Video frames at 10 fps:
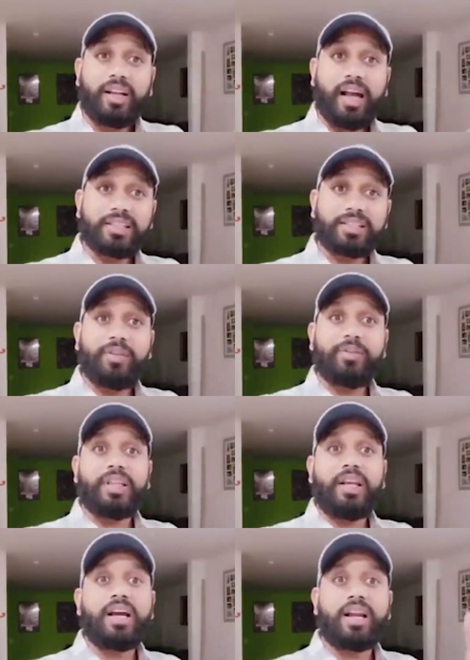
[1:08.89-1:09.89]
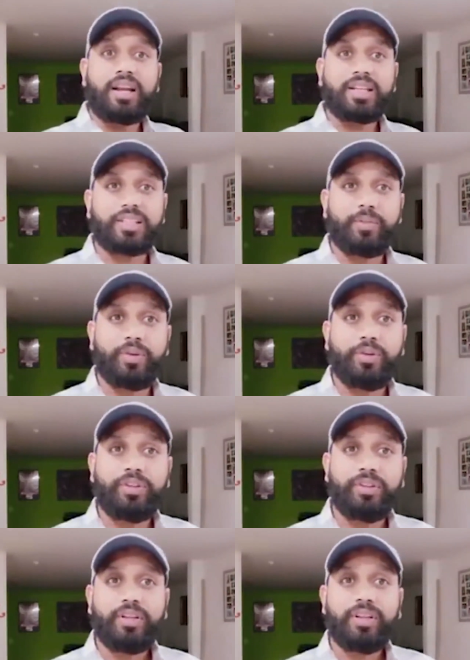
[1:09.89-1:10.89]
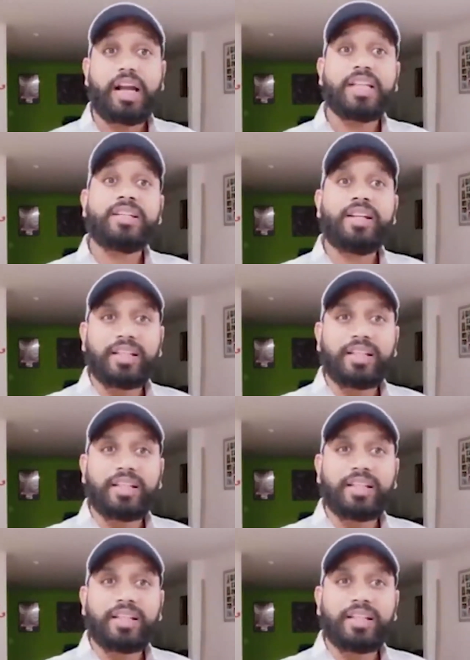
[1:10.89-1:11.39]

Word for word: రాష్ట్రం తెలంగాణ రాష్ట్రంలో రాజన